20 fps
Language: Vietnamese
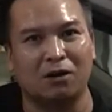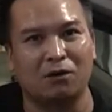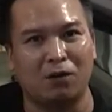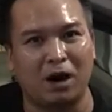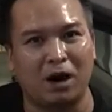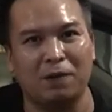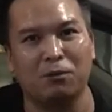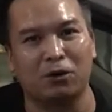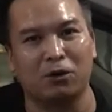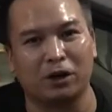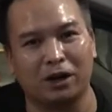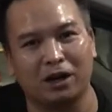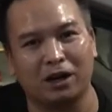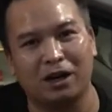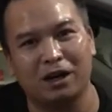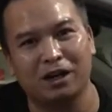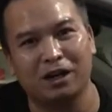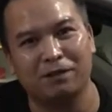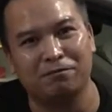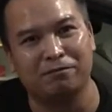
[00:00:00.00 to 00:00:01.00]
quay một cái
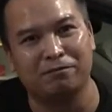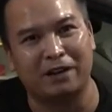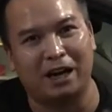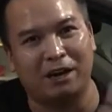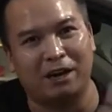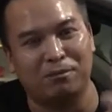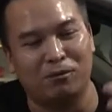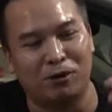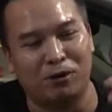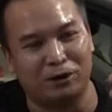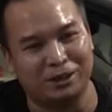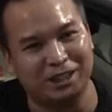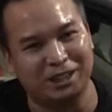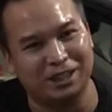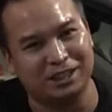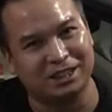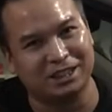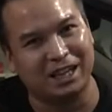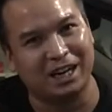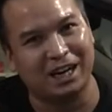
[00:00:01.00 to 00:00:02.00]
clip về một
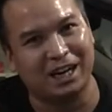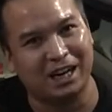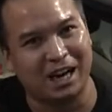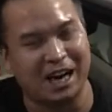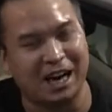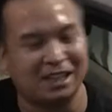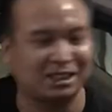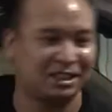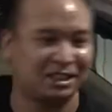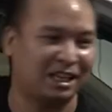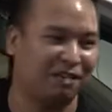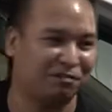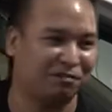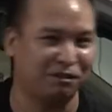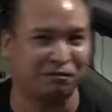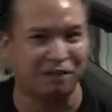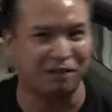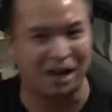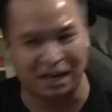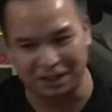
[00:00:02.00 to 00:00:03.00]
chiếc xe khác xe
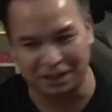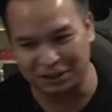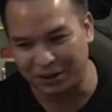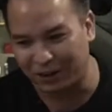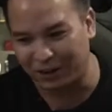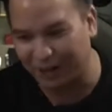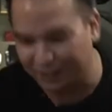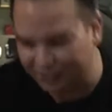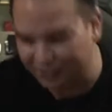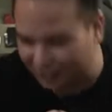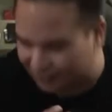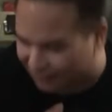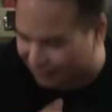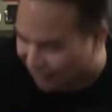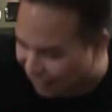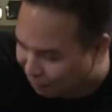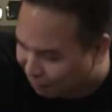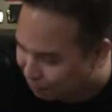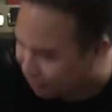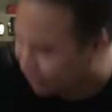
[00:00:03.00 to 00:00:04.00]
VinFast Đó là chiếc
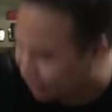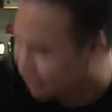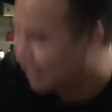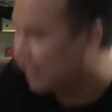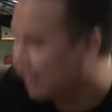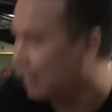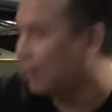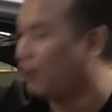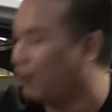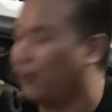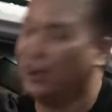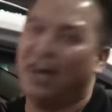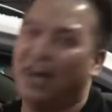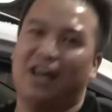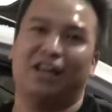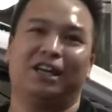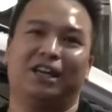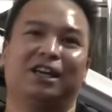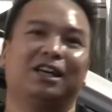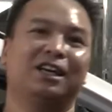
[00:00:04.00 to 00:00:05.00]
xe mình đang ngồi đây
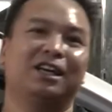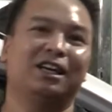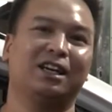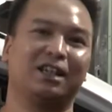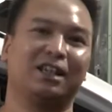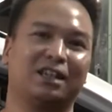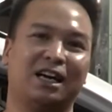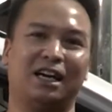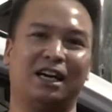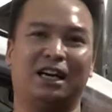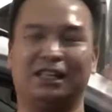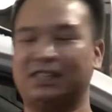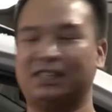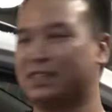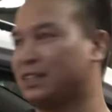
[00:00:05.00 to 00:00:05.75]
Đây là chiếc